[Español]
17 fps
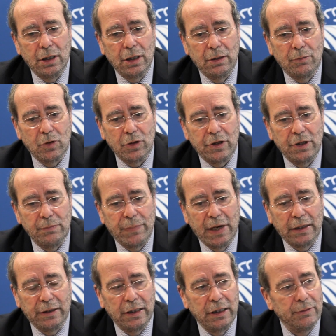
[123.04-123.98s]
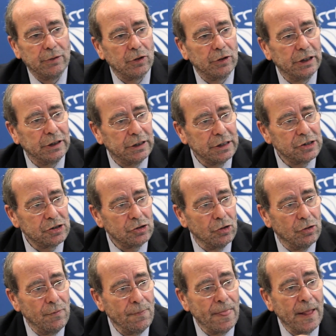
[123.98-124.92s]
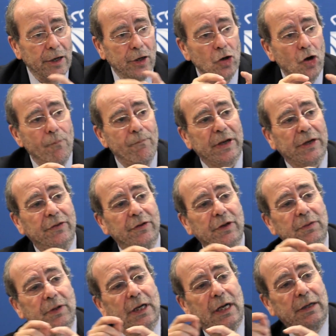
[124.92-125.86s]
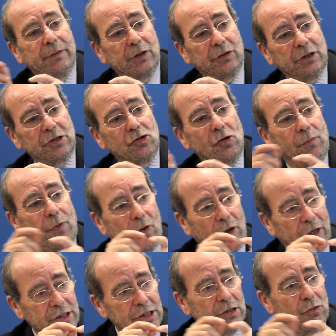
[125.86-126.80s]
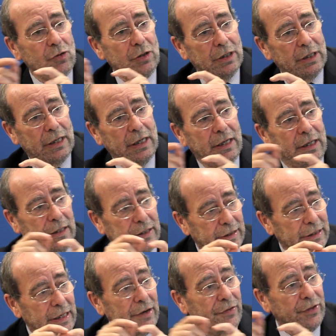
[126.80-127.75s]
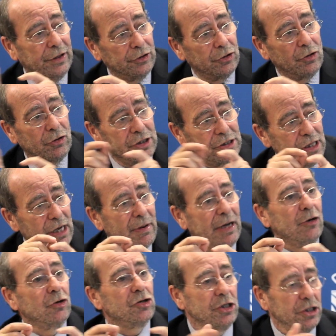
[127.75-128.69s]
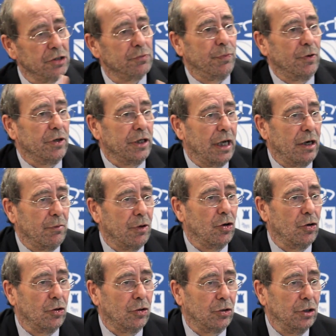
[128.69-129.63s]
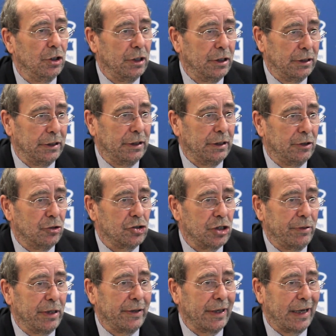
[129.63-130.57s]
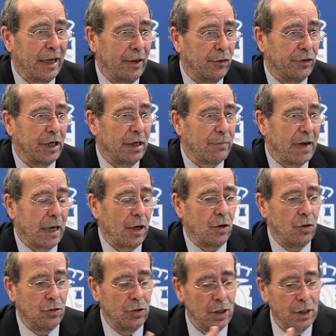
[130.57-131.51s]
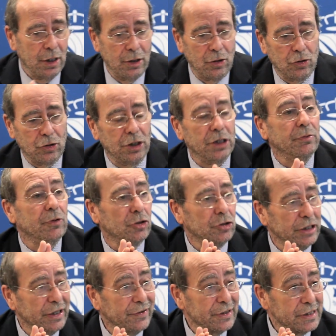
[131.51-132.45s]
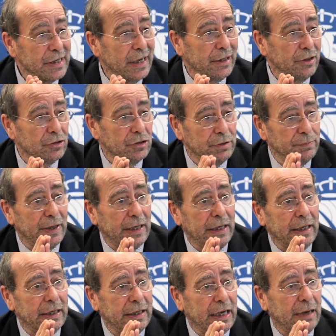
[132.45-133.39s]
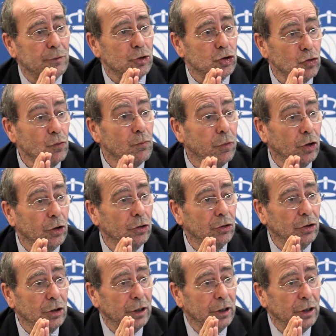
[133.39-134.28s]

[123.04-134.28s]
municipal de libros de texto no percibían libros de texto porque en el centro que estaba no se disponía, a lo mejor no se había dejado en el banco los libros necesarios y para ahí creamos un bono